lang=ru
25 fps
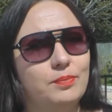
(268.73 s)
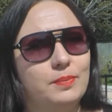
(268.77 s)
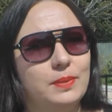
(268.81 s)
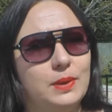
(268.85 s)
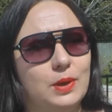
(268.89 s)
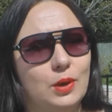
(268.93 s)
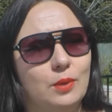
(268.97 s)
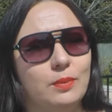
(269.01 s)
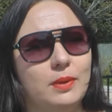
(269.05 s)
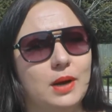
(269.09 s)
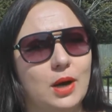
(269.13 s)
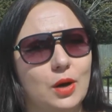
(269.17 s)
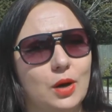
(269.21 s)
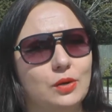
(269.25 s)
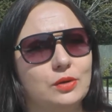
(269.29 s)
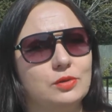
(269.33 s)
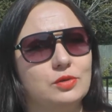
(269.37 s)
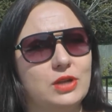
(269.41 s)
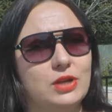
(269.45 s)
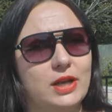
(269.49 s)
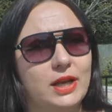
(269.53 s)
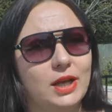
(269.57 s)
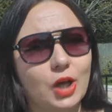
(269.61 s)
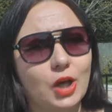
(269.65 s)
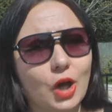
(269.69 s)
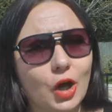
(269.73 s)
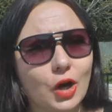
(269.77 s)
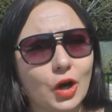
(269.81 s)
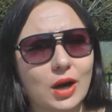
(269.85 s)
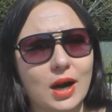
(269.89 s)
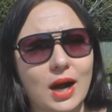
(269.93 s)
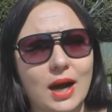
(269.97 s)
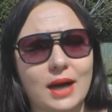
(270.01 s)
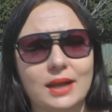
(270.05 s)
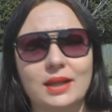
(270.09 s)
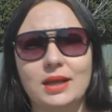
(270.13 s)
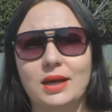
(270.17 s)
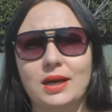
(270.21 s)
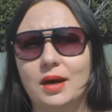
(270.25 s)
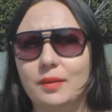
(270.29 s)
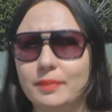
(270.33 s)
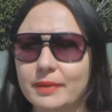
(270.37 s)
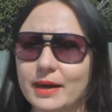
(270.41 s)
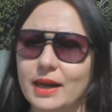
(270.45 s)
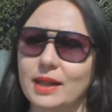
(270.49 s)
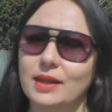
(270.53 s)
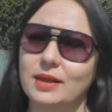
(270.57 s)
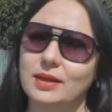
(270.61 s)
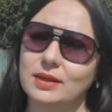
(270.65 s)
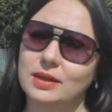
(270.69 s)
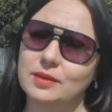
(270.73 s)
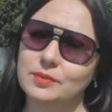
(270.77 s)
пьем какой-нибудь ликер, а они, как правило,